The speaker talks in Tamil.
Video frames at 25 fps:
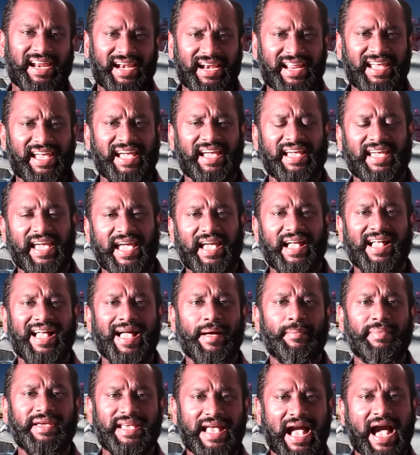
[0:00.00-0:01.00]
என்னையை
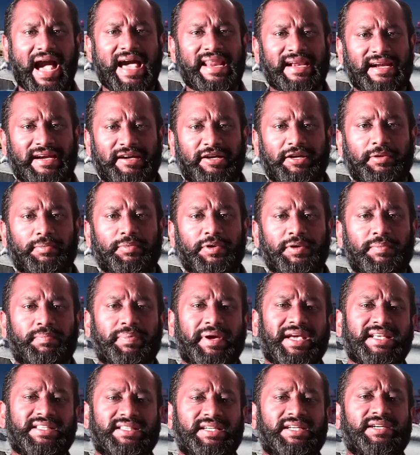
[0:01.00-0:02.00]
கேட்காம யார்கிட்ட
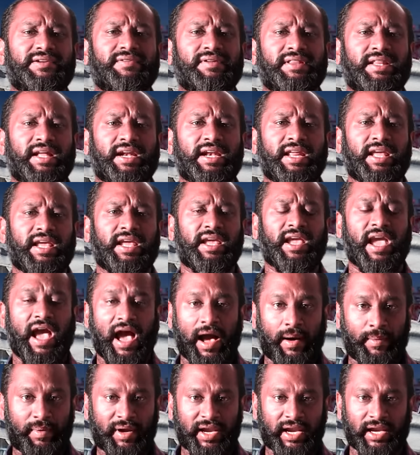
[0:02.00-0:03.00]
போய் பேசிட்டு வந்த நீ
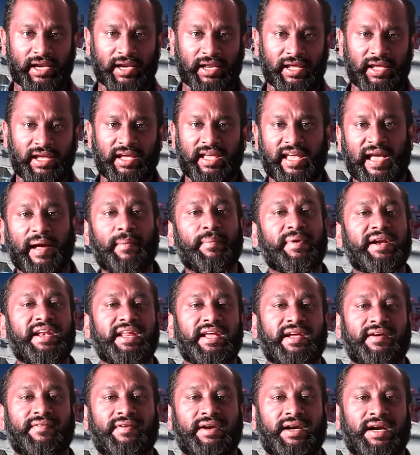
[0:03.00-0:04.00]
அப்படின்னு
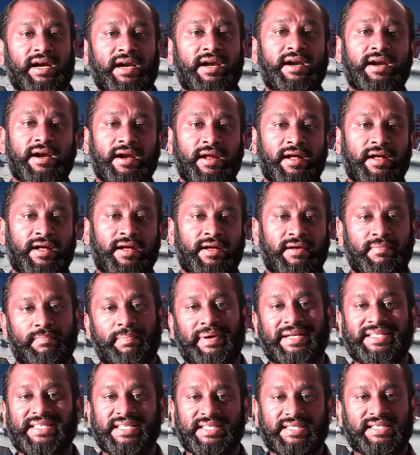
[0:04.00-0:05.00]
கமினி அவர்கள்
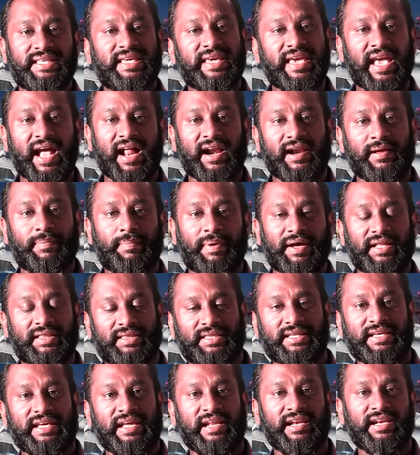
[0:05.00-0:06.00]
பெஜஸ்கியான
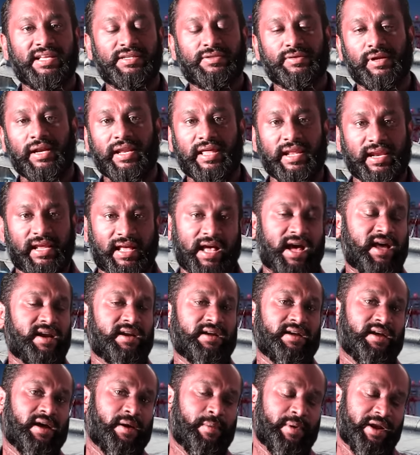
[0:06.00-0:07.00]
பார்த்து என்ன
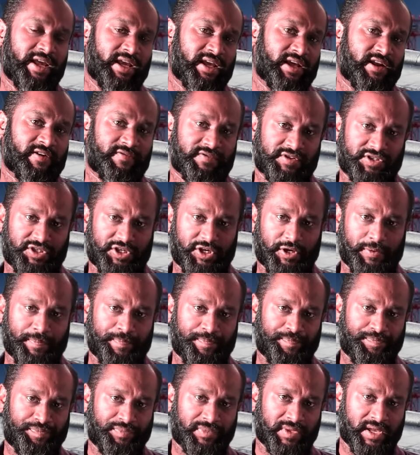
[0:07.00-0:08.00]
சொல்லியிருக்காரு அப்படிங்கிற
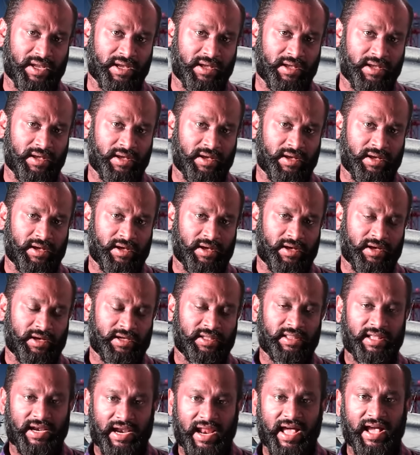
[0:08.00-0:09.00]
விஷயம்
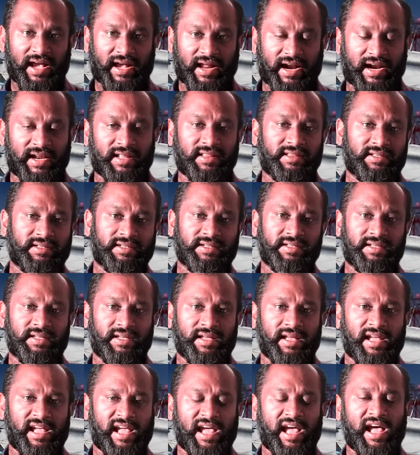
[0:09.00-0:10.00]
இதெல்லாம் கடந்து
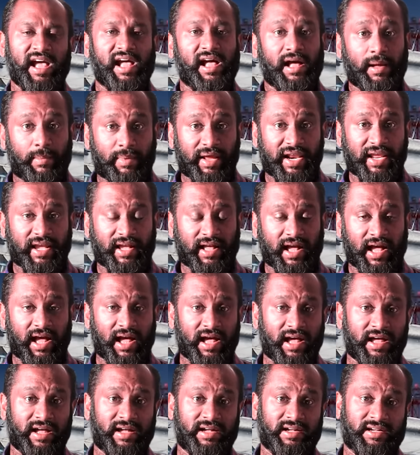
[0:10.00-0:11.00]
அமெரிக்கா
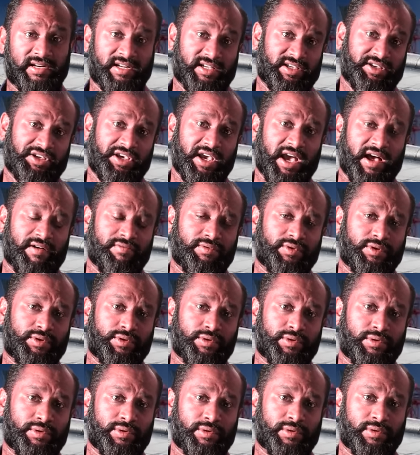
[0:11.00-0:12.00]

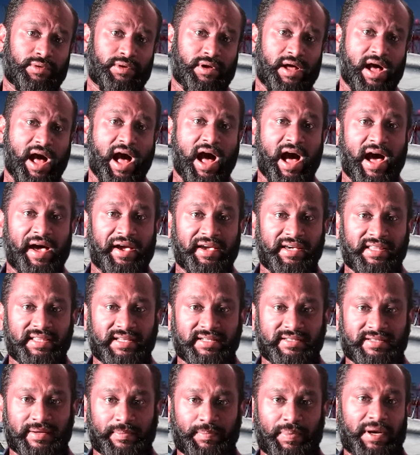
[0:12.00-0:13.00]
ரஷ்யாவுக்கும்
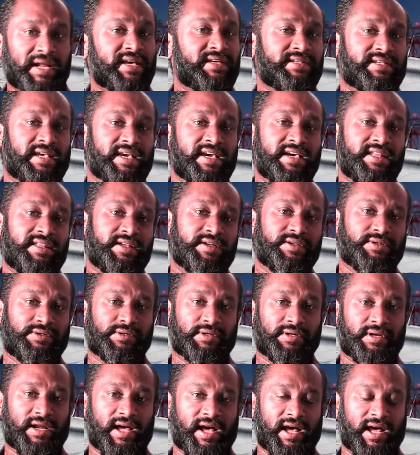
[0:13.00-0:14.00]
ஆயுத சப்ளை செய்யுதுன்னு
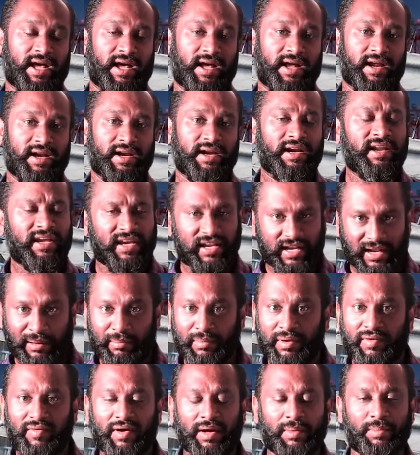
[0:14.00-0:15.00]
சொன்னால் நீங்கள்
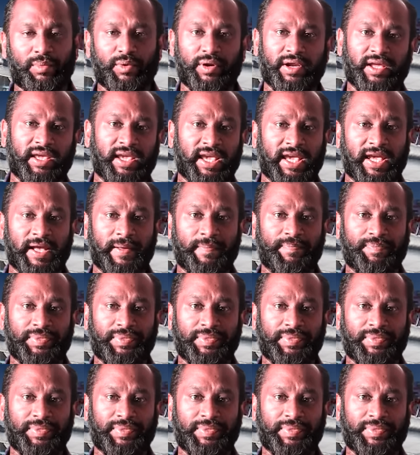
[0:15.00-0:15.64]
நம்பவா போகிறீங்க